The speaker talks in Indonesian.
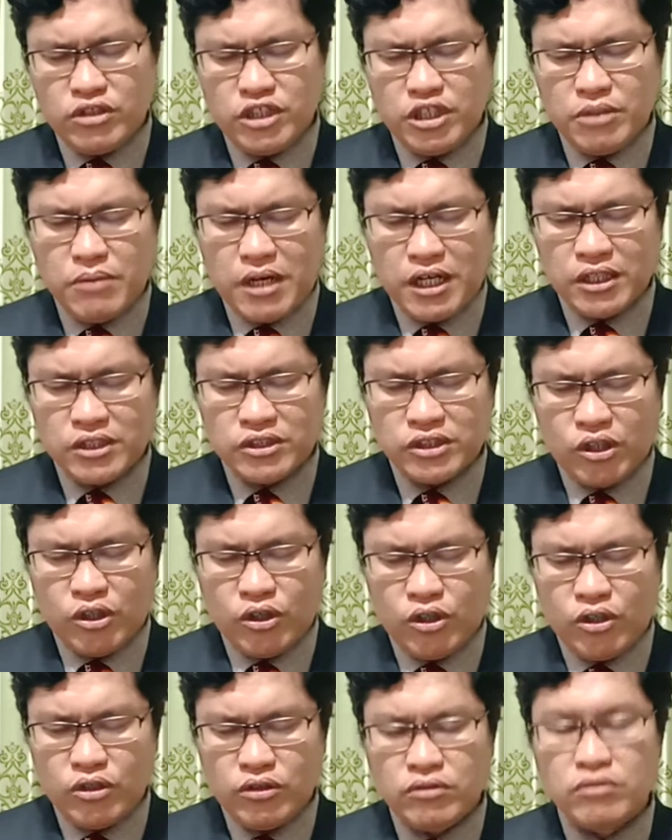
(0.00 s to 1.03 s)
ni
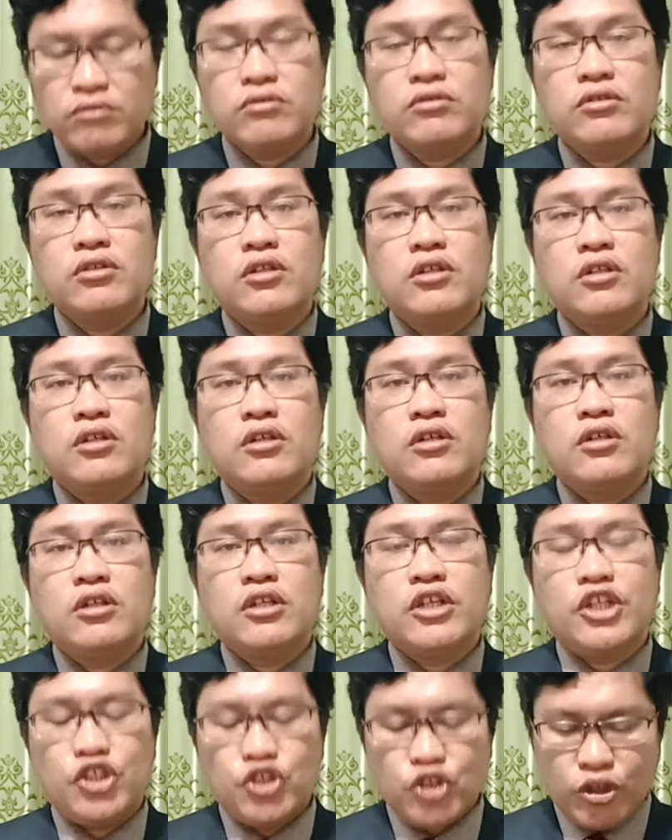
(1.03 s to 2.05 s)
bangsaon
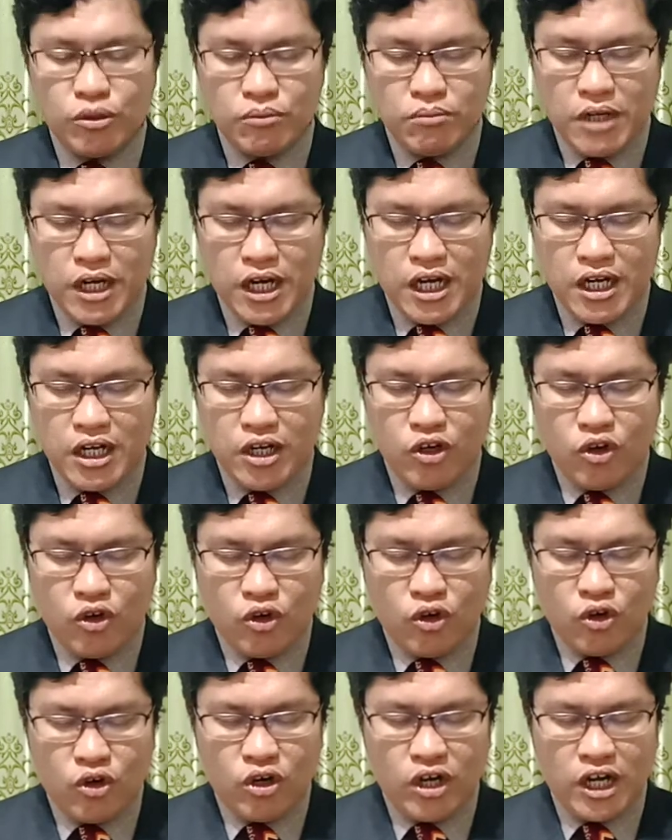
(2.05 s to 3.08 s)
izon ma
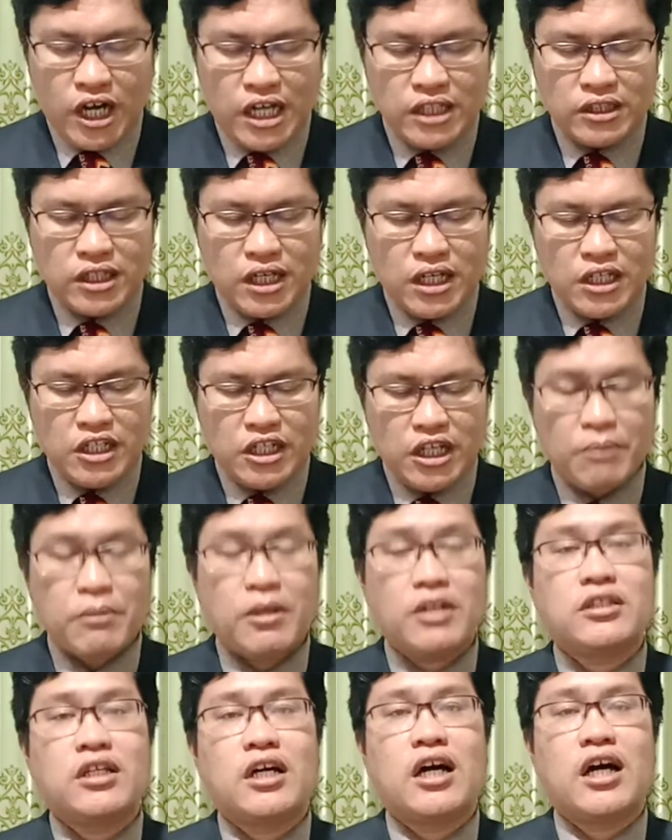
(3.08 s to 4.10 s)
rohata ni
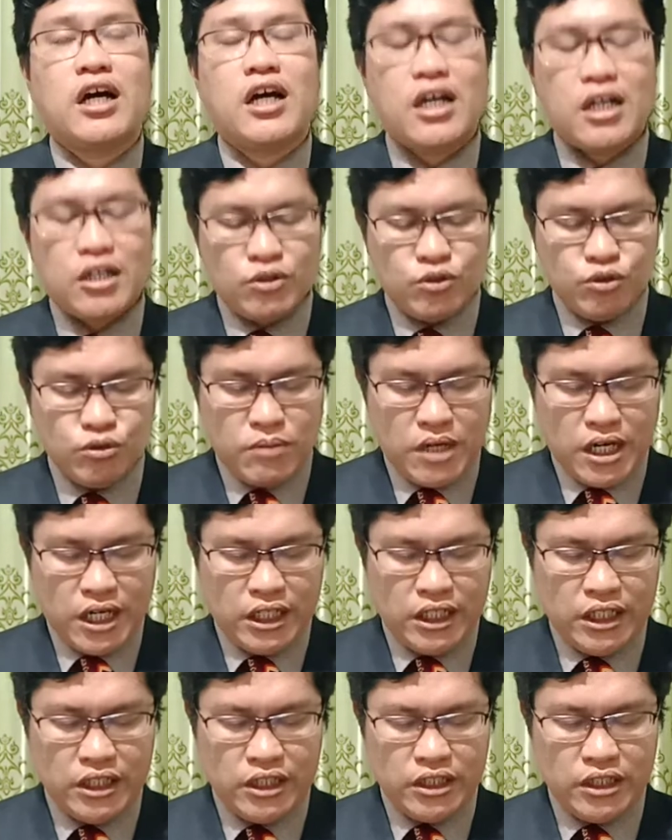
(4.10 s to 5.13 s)
nebata
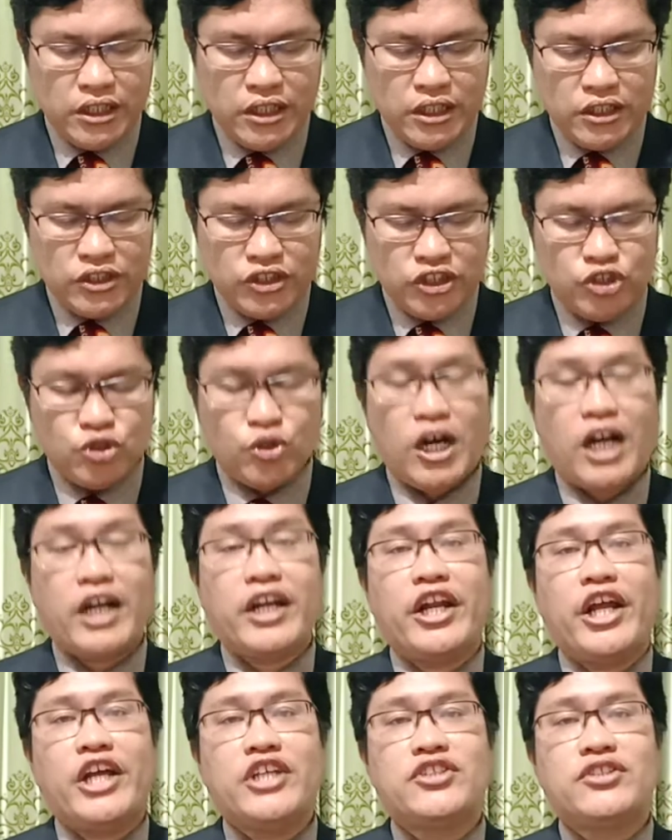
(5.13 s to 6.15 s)
hubani si
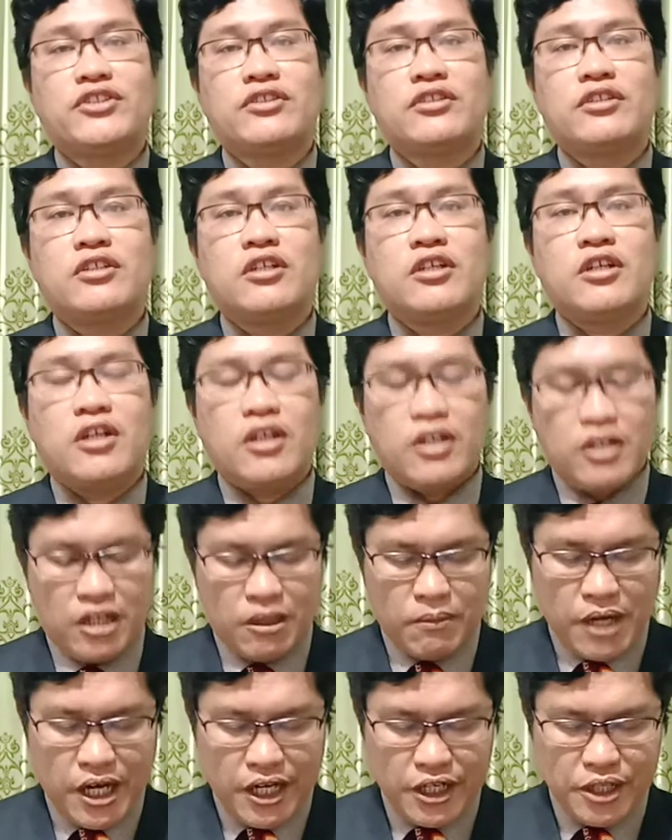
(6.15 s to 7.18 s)
Johannes
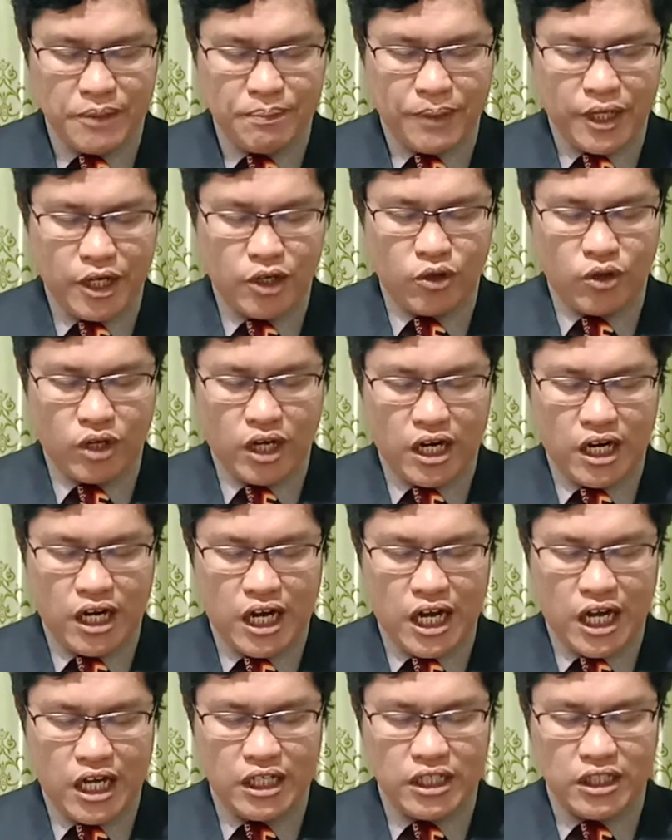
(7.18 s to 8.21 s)
nabani
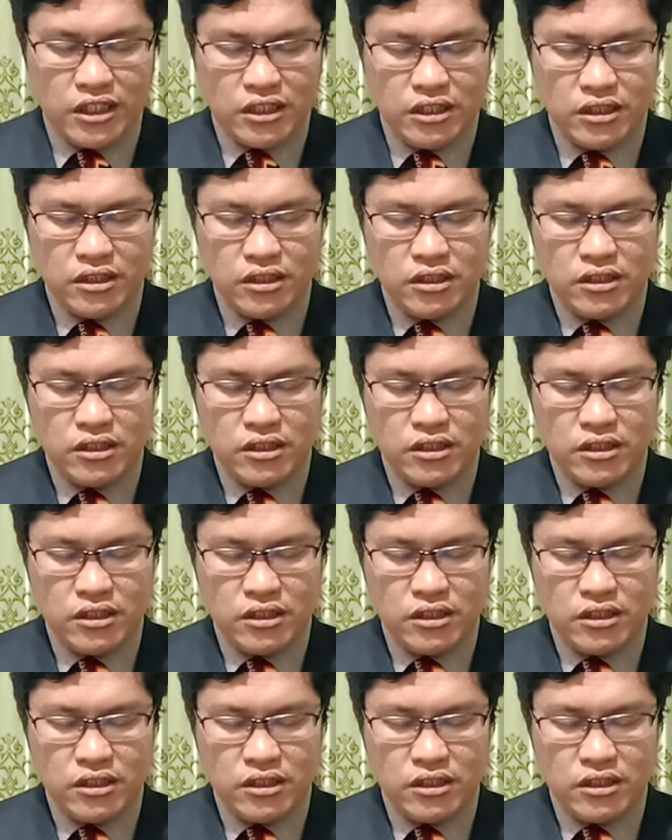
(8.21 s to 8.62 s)
panorangai